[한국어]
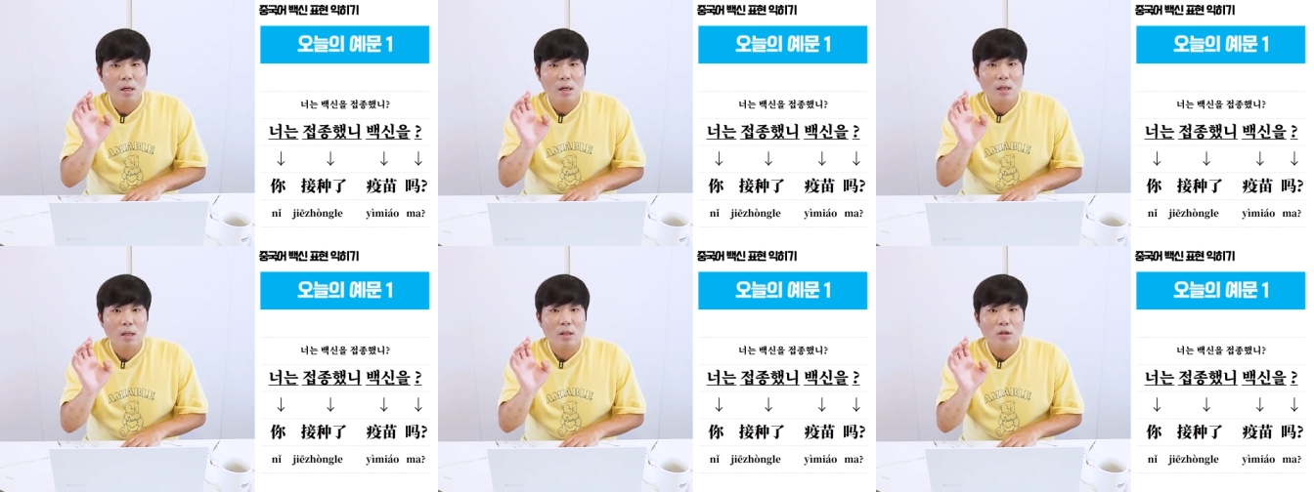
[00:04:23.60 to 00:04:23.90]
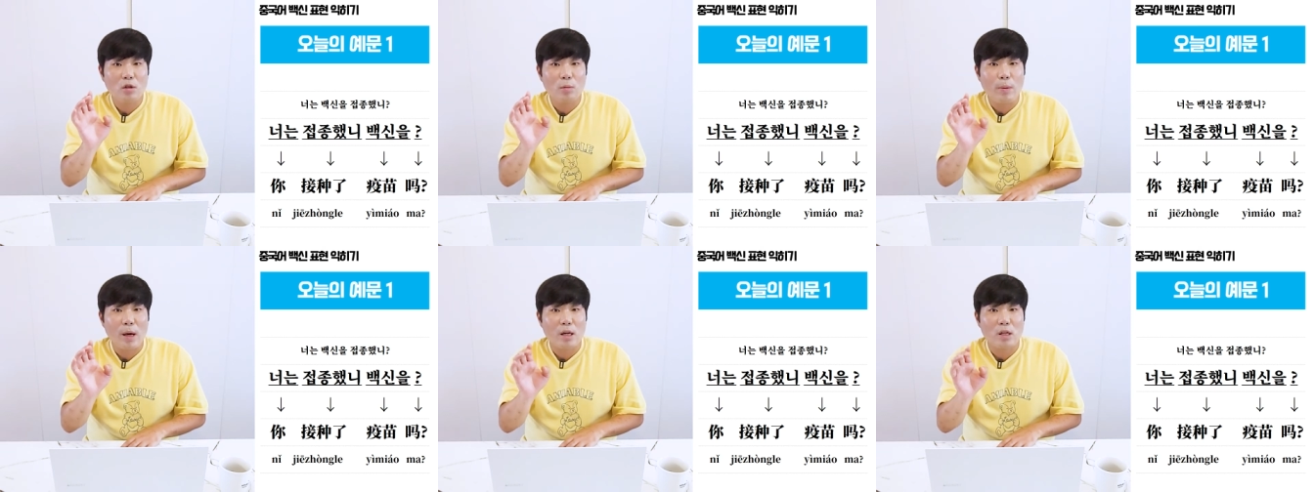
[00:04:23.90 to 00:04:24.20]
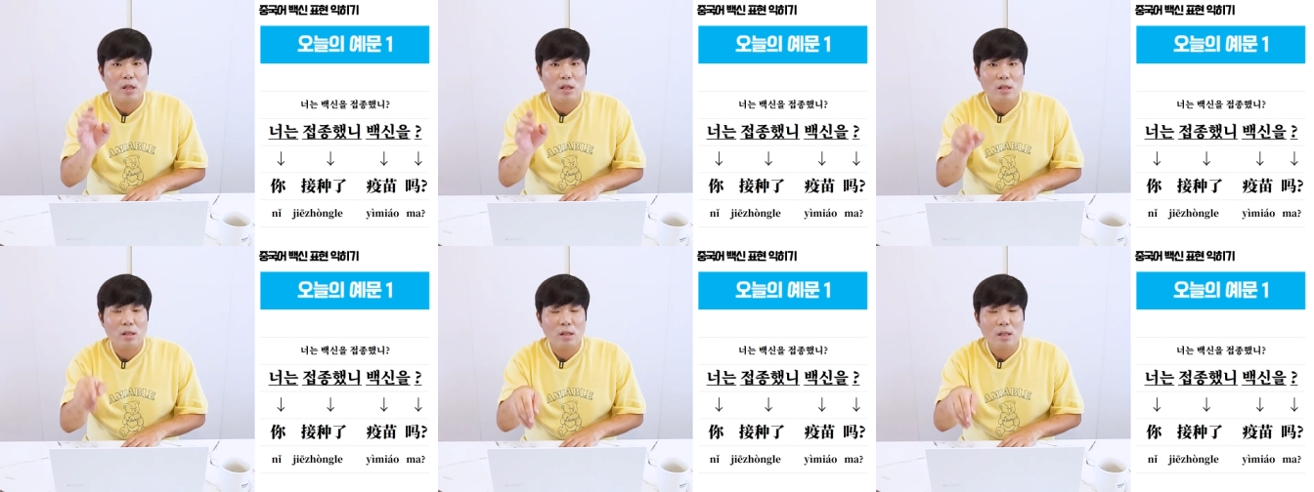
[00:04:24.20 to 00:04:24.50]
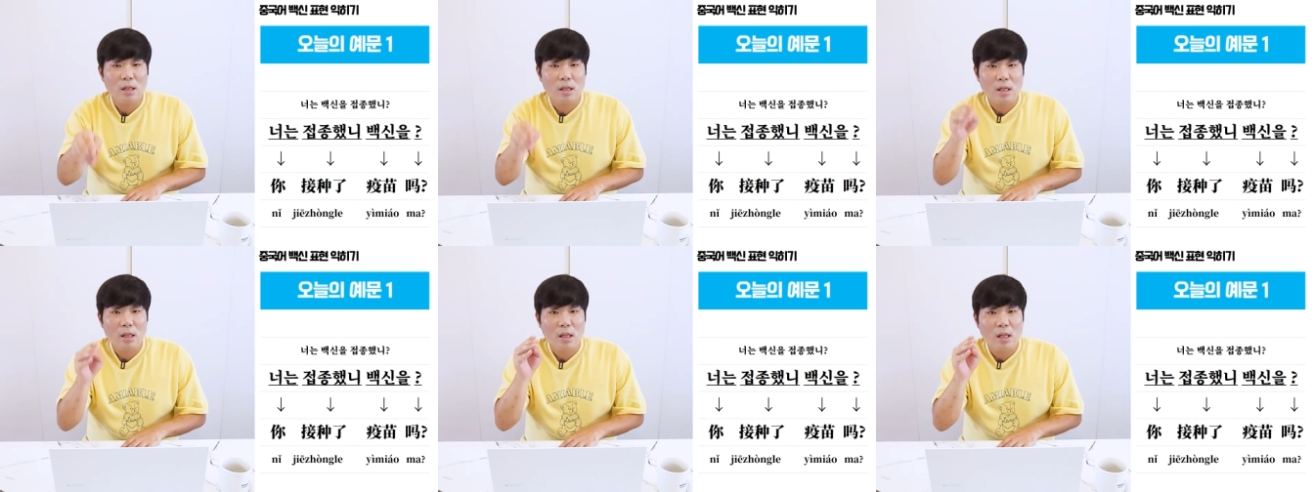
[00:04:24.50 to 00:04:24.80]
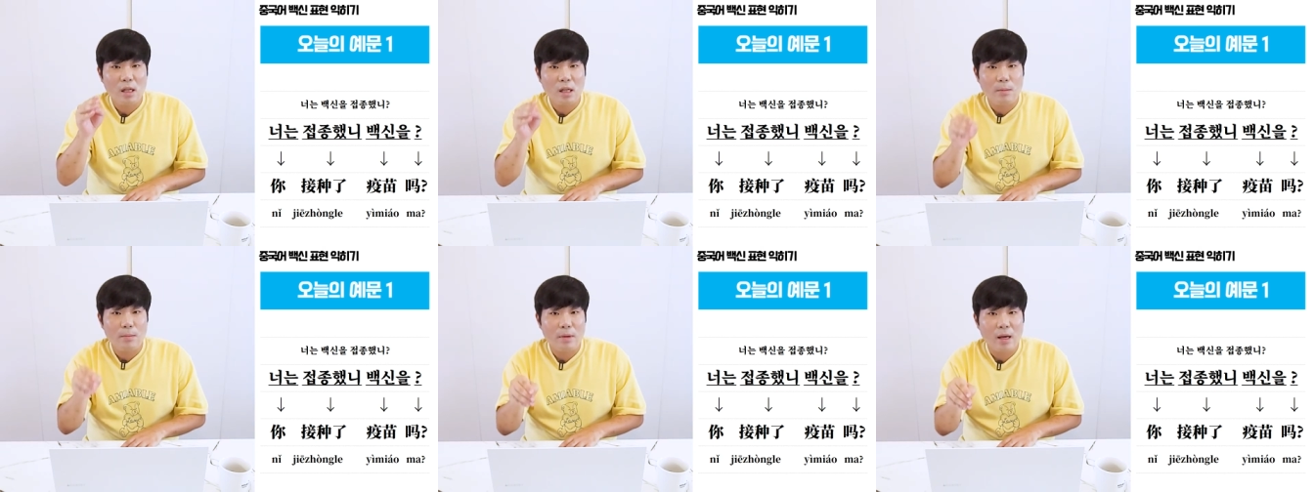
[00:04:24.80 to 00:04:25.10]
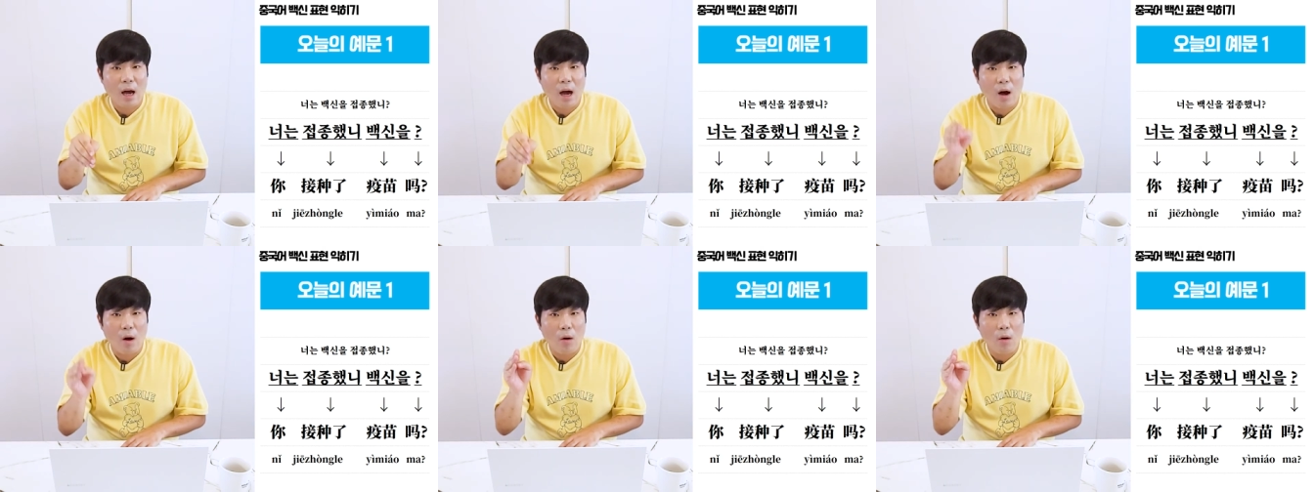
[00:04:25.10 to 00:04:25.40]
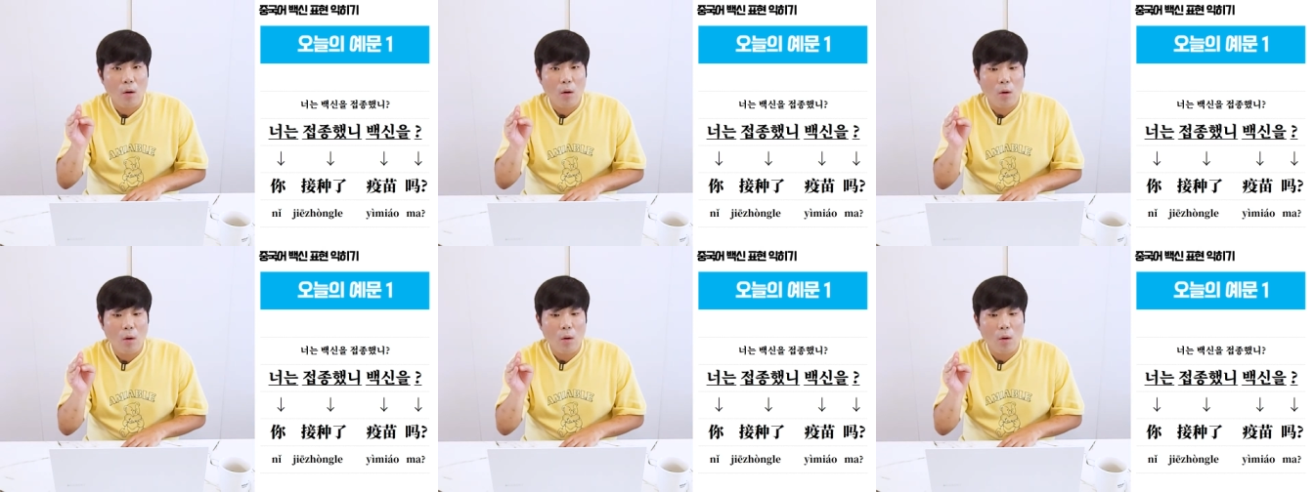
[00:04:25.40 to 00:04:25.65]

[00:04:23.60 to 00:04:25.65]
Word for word: 그리고 백신은 이며.